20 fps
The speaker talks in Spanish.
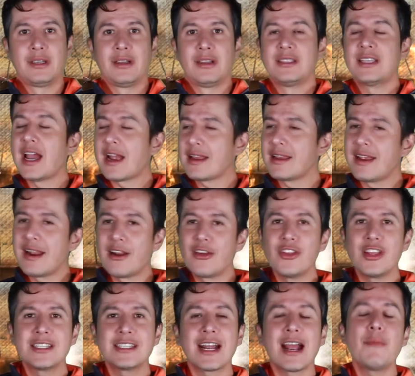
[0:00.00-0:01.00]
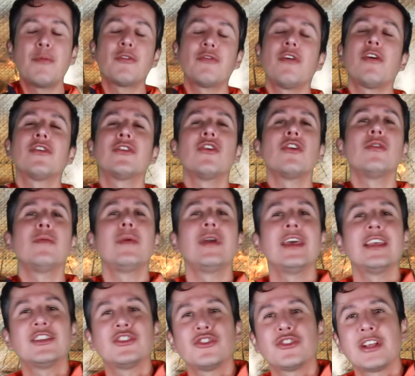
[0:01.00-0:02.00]
Ya que llegaron hasta acá, por favor no
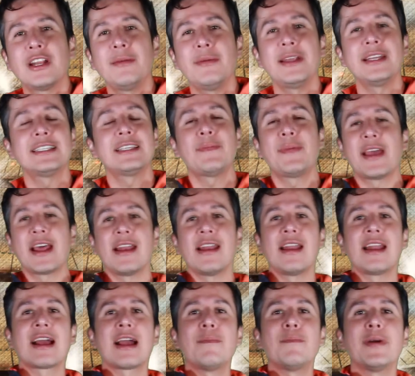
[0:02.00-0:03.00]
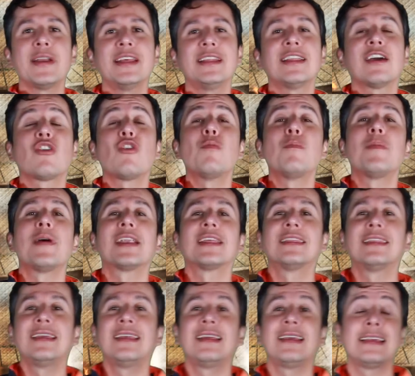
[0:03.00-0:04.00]
olviden suscribirse, pegarle a la campanita,
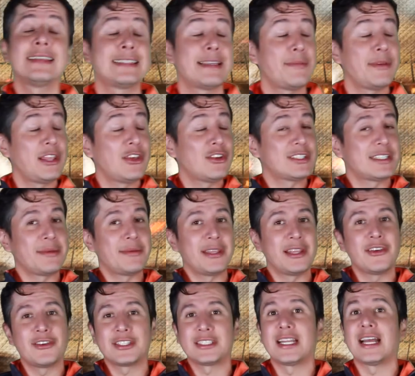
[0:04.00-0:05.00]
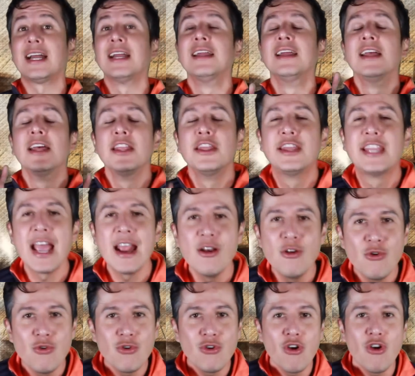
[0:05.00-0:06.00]
compartir este video. Este video está de
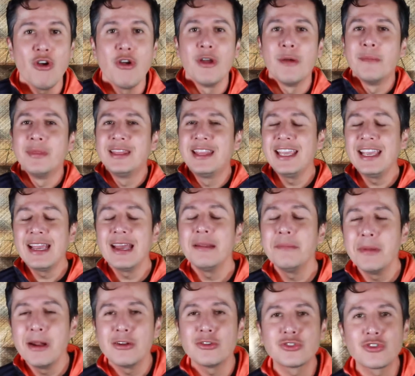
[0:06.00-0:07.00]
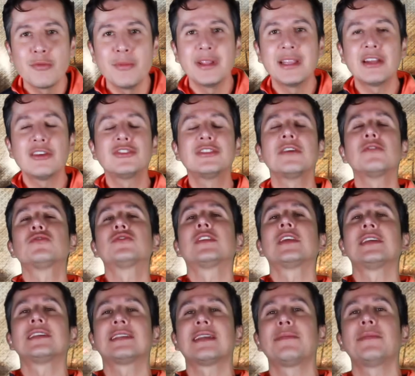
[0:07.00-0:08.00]
lujo. Díganme en los comentarios si a
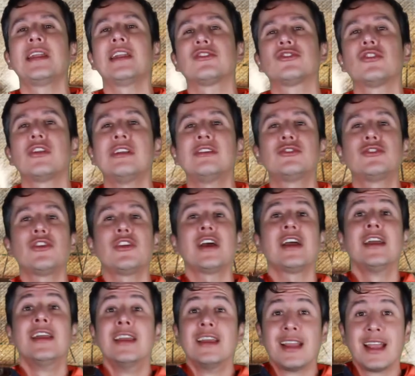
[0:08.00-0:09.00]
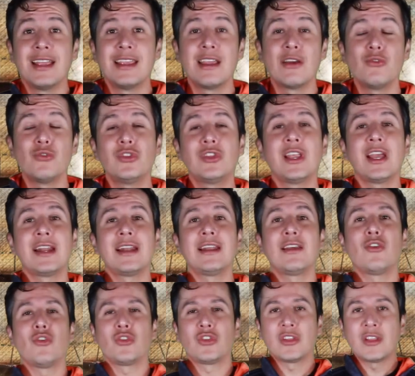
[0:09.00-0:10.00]
ustedes también los soluciona que llegue un
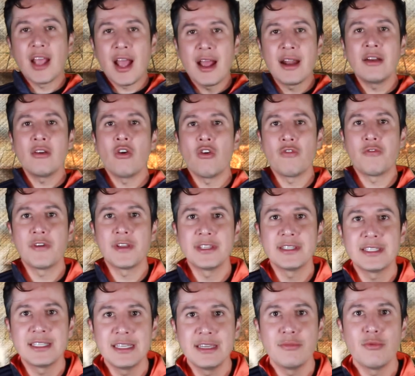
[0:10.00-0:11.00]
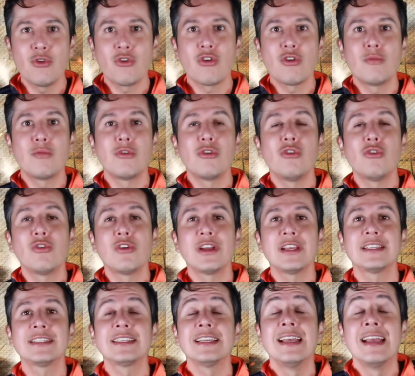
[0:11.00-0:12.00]
técnico tan ofensivo como lo
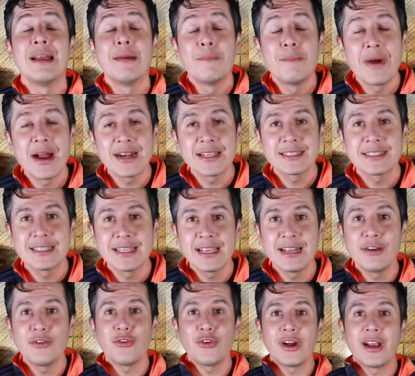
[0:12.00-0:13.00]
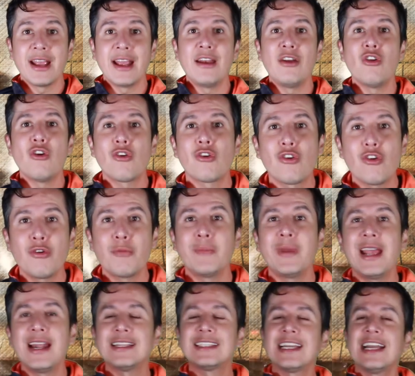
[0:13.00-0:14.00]
es Marcelo el Loco
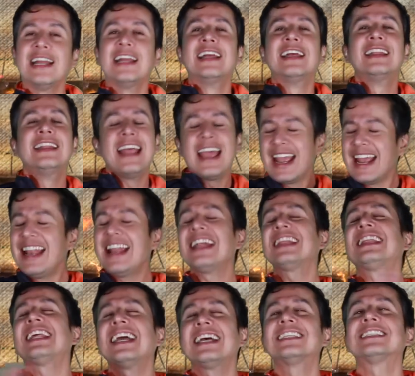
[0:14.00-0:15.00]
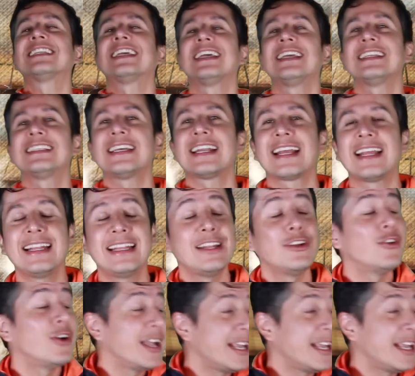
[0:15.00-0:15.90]
Bielsa. Dejen atrás que es argentino,